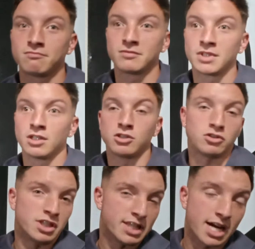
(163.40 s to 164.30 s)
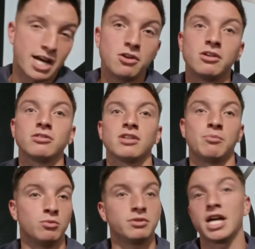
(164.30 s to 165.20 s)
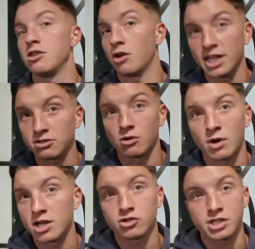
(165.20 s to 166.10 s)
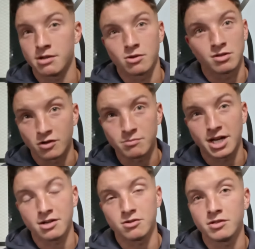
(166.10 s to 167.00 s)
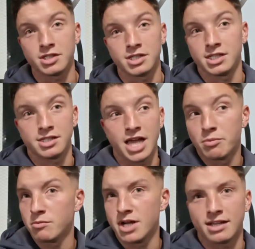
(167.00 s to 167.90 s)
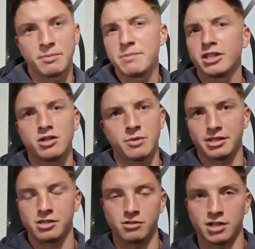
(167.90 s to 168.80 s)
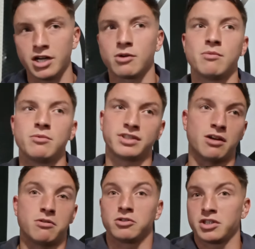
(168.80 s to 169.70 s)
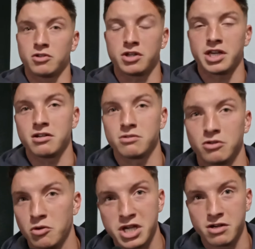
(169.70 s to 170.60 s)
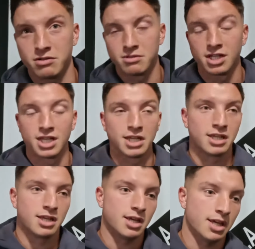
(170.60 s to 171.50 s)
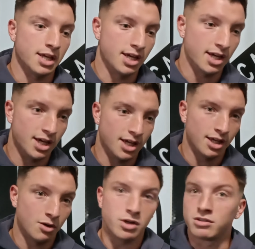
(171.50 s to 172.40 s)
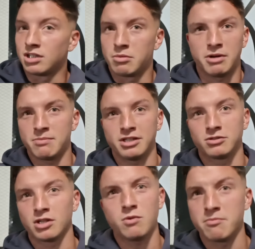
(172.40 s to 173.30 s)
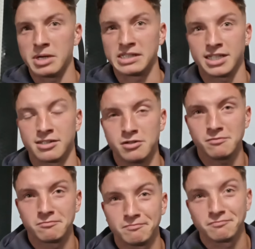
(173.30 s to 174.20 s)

concentrados, apuntando a eso, a jugar los cinco, a no conformarnos y hay por más, hay partido a partido. Ahora jugamos el sábado, no sé, nos dijeron, o domingo. Eh, y bueno, a preparar el partido con San Juan me parece que es, ¿no?